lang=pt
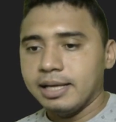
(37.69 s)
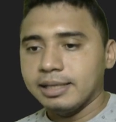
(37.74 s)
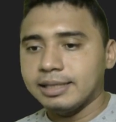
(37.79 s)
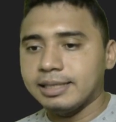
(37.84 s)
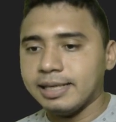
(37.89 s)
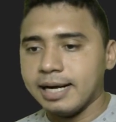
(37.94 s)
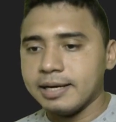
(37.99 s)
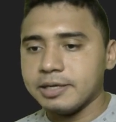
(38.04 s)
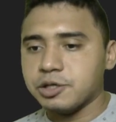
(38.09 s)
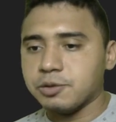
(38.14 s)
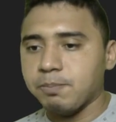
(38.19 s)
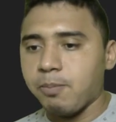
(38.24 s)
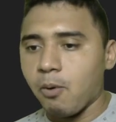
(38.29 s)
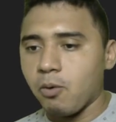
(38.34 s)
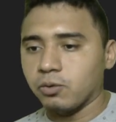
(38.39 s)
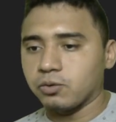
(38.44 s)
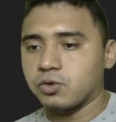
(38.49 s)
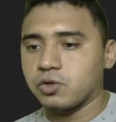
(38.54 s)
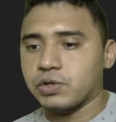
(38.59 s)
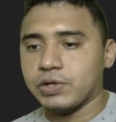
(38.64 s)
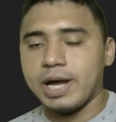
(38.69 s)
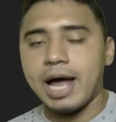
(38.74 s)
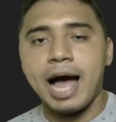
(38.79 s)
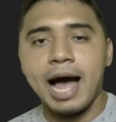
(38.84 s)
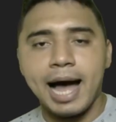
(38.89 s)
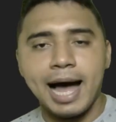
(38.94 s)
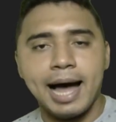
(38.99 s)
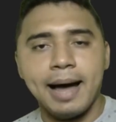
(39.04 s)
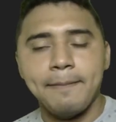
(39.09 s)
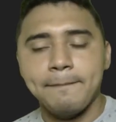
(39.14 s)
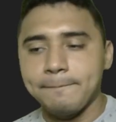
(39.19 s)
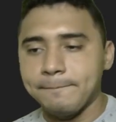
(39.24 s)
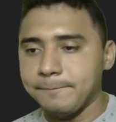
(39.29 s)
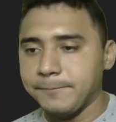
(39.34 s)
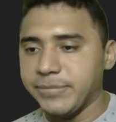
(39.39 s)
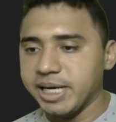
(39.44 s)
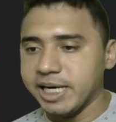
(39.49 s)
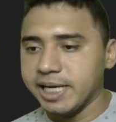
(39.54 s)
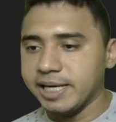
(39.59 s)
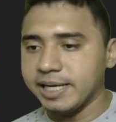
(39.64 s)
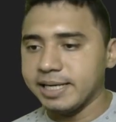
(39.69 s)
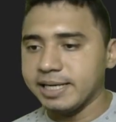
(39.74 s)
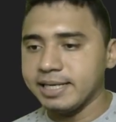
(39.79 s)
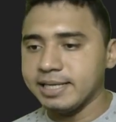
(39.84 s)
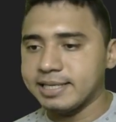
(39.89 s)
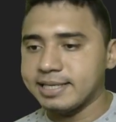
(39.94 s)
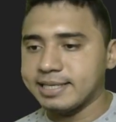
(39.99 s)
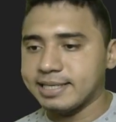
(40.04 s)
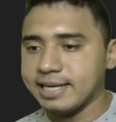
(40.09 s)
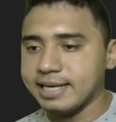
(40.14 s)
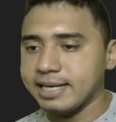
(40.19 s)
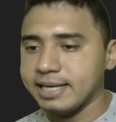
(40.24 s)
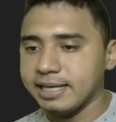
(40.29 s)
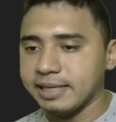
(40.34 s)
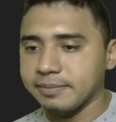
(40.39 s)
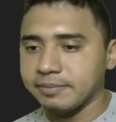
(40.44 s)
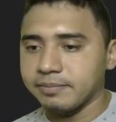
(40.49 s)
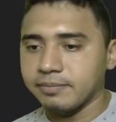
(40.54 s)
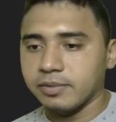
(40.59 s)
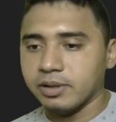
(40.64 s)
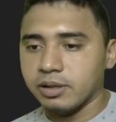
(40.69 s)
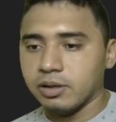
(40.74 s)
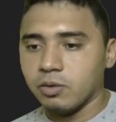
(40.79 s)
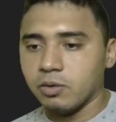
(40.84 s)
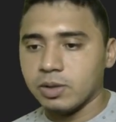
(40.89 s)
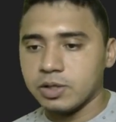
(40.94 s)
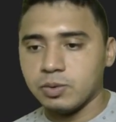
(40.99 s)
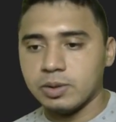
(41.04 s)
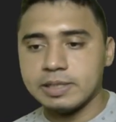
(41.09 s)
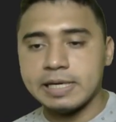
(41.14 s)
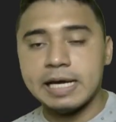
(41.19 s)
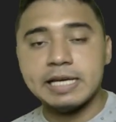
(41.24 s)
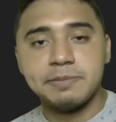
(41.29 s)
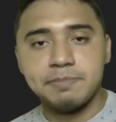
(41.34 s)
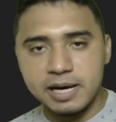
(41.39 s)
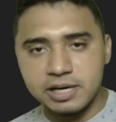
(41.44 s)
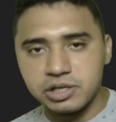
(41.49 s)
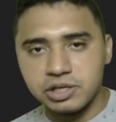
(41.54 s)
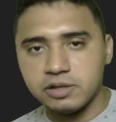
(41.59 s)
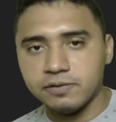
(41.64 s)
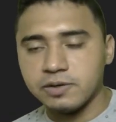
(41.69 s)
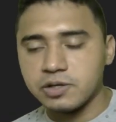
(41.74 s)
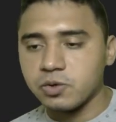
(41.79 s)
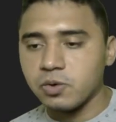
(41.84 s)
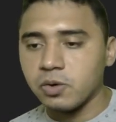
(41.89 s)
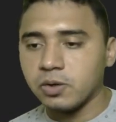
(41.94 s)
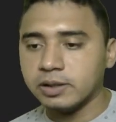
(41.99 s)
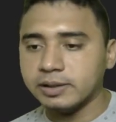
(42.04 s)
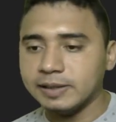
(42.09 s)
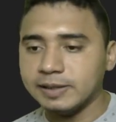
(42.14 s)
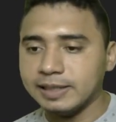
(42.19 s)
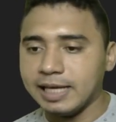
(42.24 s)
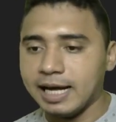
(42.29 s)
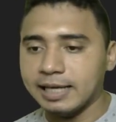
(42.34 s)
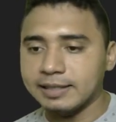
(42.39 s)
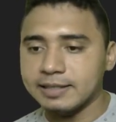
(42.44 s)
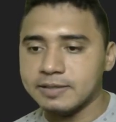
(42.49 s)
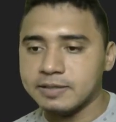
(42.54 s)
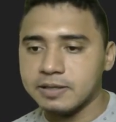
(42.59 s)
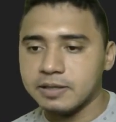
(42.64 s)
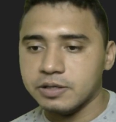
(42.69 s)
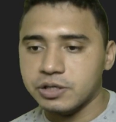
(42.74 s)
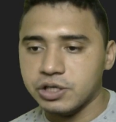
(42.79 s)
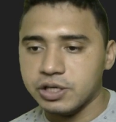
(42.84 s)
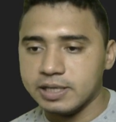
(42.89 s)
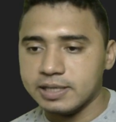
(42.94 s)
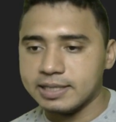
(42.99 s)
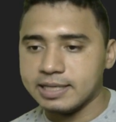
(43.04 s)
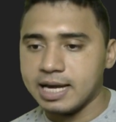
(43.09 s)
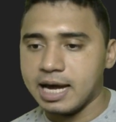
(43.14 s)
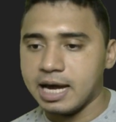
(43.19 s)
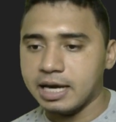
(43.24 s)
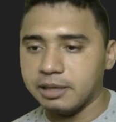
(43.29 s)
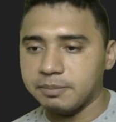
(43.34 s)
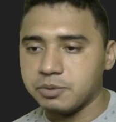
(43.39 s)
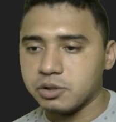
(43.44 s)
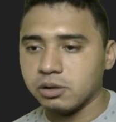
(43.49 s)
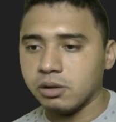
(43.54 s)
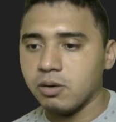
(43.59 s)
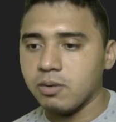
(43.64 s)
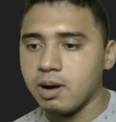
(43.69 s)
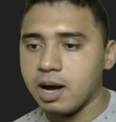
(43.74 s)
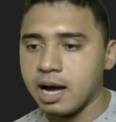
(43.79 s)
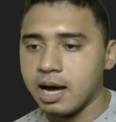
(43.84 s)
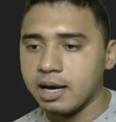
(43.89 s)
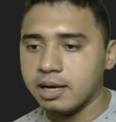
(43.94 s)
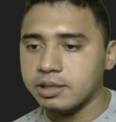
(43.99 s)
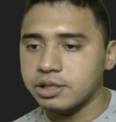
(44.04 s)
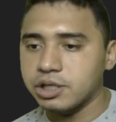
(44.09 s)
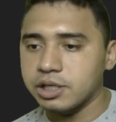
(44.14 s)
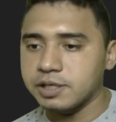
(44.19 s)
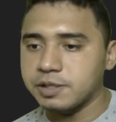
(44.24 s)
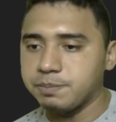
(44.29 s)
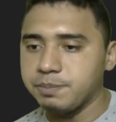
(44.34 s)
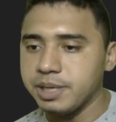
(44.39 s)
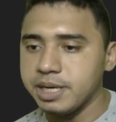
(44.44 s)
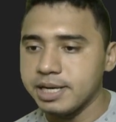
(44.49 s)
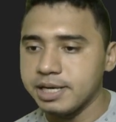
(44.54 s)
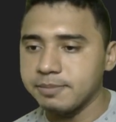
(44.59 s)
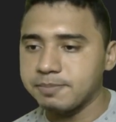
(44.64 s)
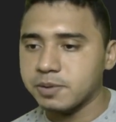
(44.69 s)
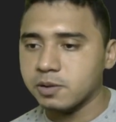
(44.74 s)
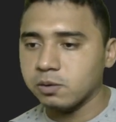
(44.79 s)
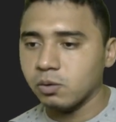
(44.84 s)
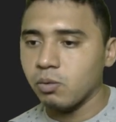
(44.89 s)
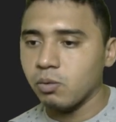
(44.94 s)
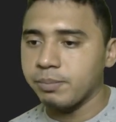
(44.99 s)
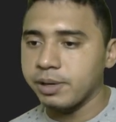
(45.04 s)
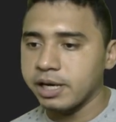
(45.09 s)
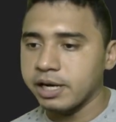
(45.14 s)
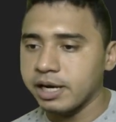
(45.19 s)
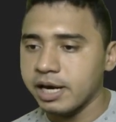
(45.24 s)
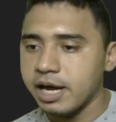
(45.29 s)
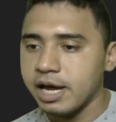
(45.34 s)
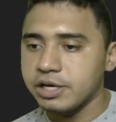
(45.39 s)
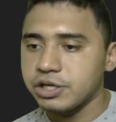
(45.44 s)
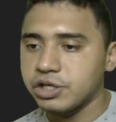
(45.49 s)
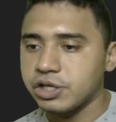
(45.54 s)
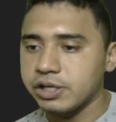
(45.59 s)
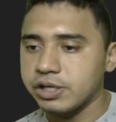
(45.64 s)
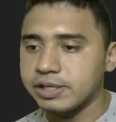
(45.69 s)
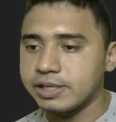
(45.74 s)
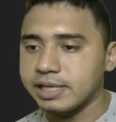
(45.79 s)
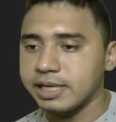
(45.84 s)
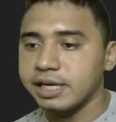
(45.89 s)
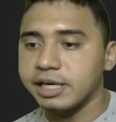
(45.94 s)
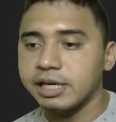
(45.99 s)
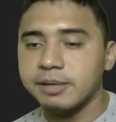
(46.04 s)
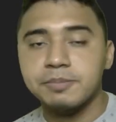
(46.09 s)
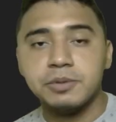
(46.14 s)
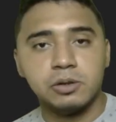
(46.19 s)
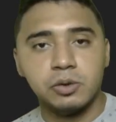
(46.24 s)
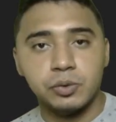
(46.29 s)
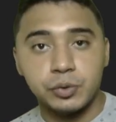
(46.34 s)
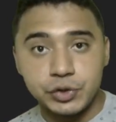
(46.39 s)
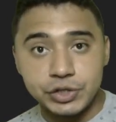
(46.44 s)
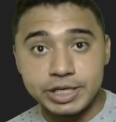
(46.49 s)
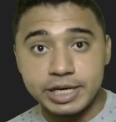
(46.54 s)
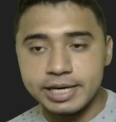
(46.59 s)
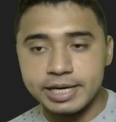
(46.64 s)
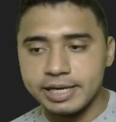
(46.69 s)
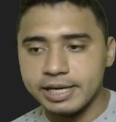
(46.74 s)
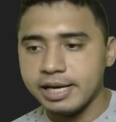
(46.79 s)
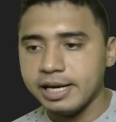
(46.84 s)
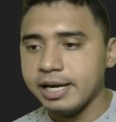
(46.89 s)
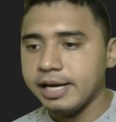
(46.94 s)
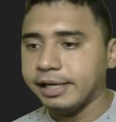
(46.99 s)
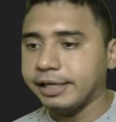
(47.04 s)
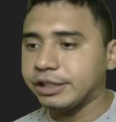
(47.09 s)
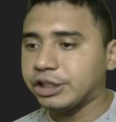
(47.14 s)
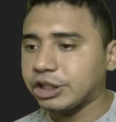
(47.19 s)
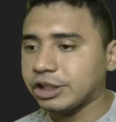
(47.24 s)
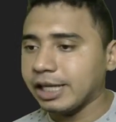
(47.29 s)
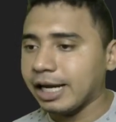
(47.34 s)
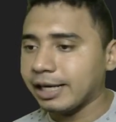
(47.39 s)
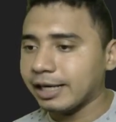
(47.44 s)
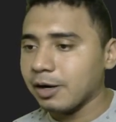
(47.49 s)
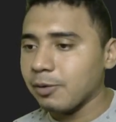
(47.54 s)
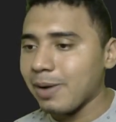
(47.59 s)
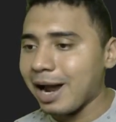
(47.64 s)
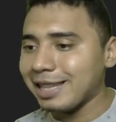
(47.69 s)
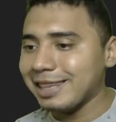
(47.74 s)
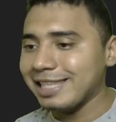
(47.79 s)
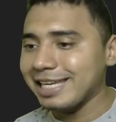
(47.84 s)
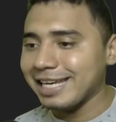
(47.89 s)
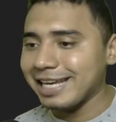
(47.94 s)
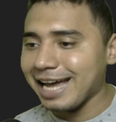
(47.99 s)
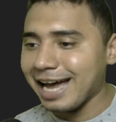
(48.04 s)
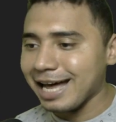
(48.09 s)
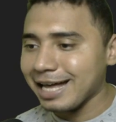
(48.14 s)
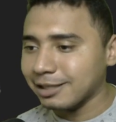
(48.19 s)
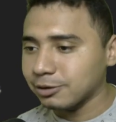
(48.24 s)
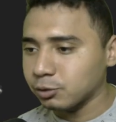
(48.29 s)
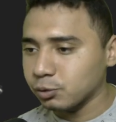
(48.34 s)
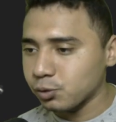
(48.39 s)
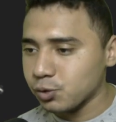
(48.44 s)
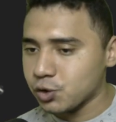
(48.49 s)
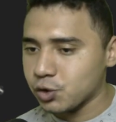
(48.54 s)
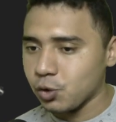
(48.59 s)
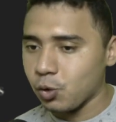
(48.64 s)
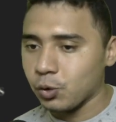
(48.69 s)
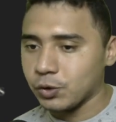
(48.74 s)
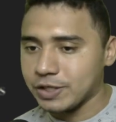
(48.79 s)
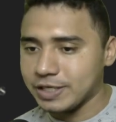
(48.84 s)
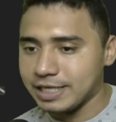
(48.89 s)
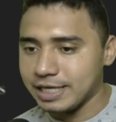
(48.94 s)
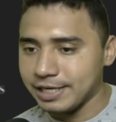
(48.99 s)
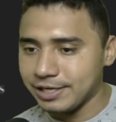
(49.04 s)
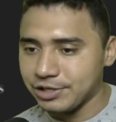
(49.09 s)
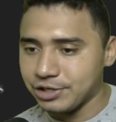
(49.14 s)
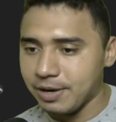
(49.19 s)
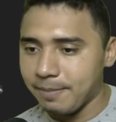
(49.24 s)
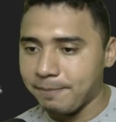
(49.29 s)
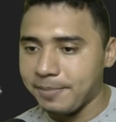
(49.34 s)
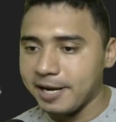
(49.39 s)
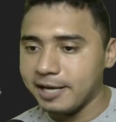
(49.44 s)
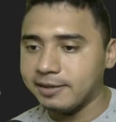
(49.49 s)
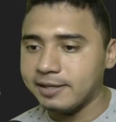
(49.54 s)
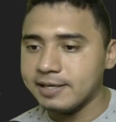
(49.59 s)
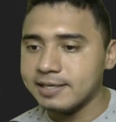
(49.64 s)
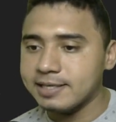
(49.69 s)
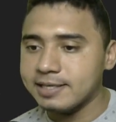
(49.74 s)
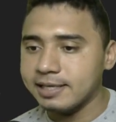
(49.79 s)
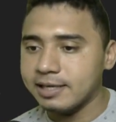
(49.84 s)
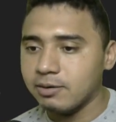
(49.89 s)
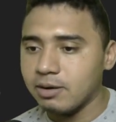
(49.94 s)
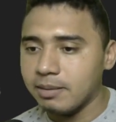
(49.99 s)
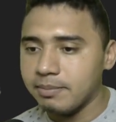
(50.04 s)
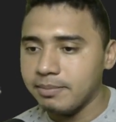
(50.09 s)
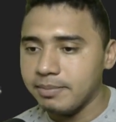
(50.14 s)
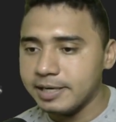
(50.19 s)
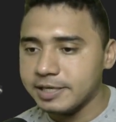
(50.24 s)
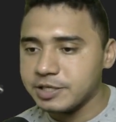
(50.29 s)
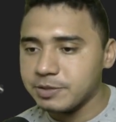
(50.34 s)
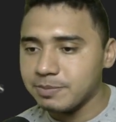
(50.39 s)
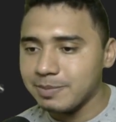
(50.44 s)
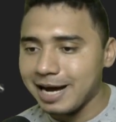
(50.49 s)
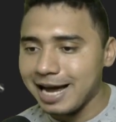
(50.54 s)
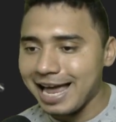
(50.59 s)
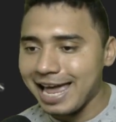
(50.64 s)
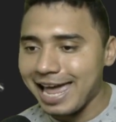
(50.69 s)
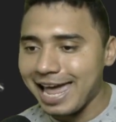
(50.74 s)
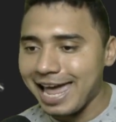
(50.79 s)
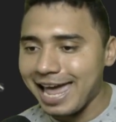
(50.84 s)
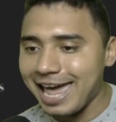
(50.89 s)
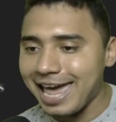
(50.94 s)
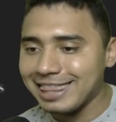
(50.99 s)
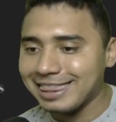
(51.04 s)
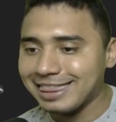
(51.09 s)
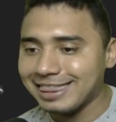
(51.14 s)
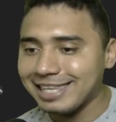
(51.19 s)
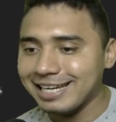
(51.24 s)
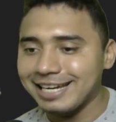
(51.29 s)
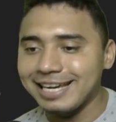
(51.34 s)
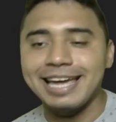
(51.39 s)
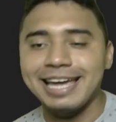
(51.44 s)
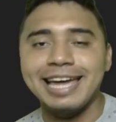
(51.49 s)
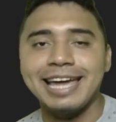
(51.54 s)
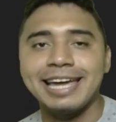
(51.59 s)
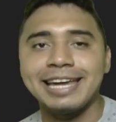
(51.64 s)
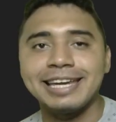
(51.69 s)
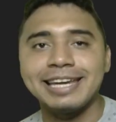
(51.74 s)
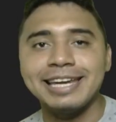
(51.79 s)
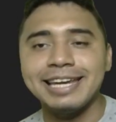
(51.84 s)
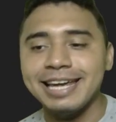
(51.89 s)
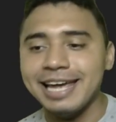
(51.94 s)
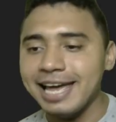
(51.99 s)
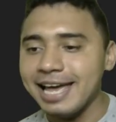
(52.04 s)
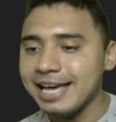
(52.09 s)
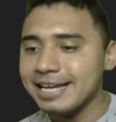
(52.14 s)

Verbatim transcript: Três pontos A, B e C com as suas respectivas coordenadas xa, ya, xb, yb, xc, yc estarão alinhados, ou seja, pertencerão à mesma reta R,